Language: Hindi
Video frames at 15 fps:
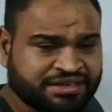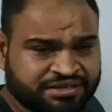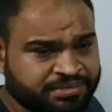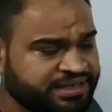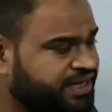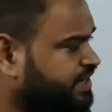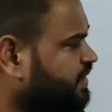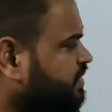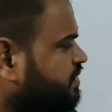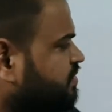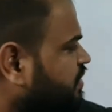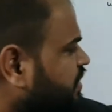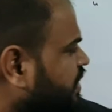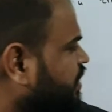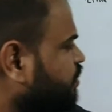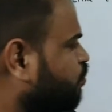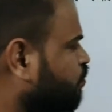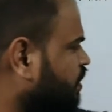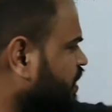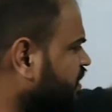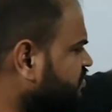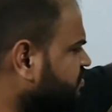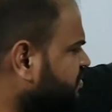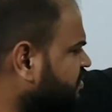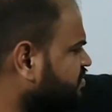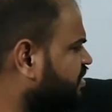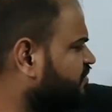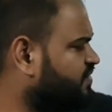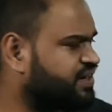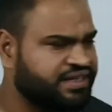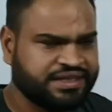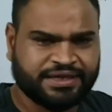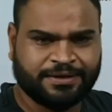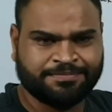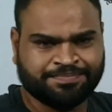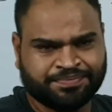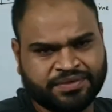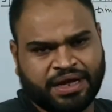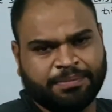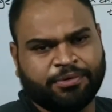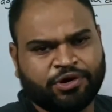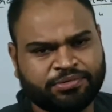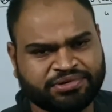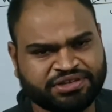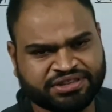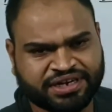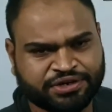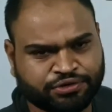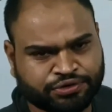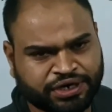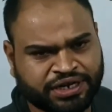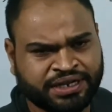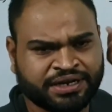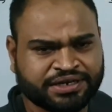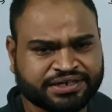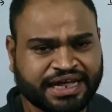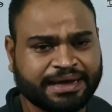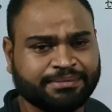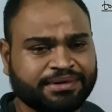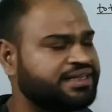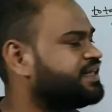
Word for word: समझ आ गया जितना टोटल डिस्टेंस कवर किया अपॉन में जितना टोटल टाइम लिया